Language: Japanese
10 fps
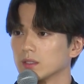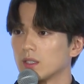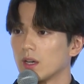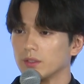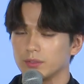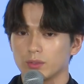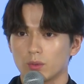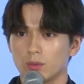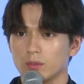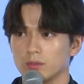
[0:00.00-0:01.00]

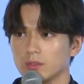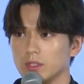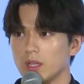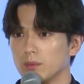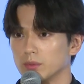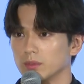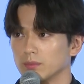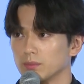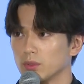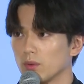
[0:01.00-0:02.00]

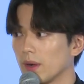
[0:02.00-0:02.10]
アイフォンイレブン Pro